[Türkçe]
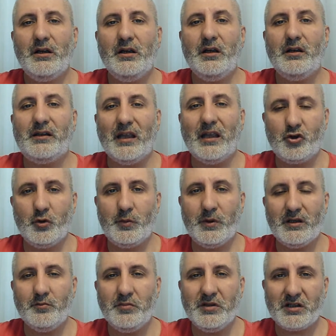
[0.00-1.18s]
e,
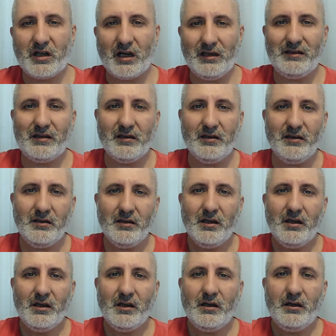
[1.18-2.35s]
tecrübenin, bir kalitenin
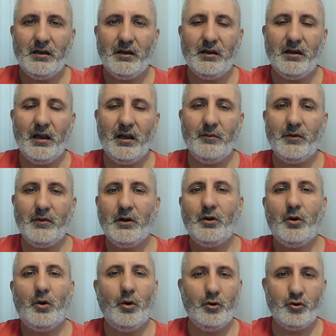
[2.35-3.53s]
e, hem
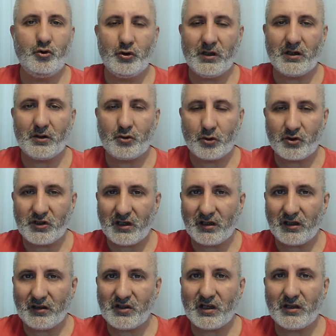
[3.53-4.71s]
oyunculara çok şey
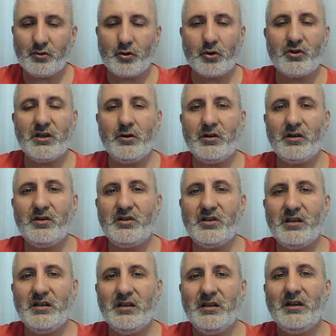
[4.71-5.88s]
katacağını, çok şey
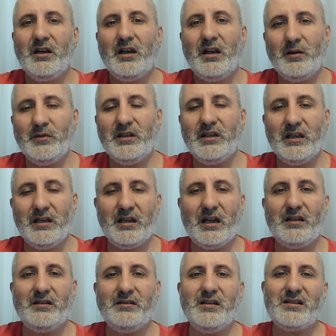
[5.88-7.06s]
öğreteceğini hem de yeri
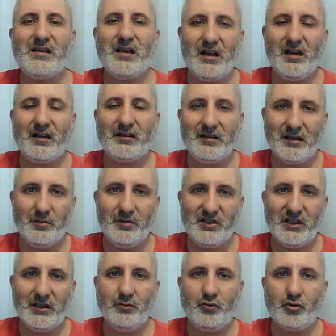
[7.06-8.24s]
geldiğinde sahaya
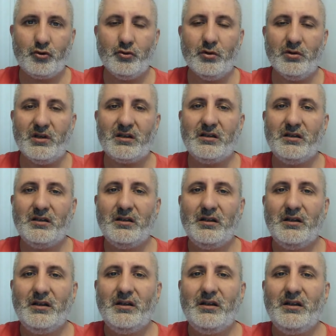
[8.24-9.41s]
atılabileceğini düşünüyorlar.
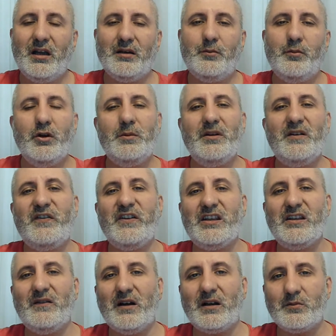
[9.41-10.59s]
Yani böyle bir
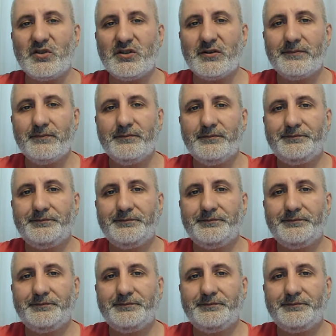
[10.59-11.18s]
fikir varmış.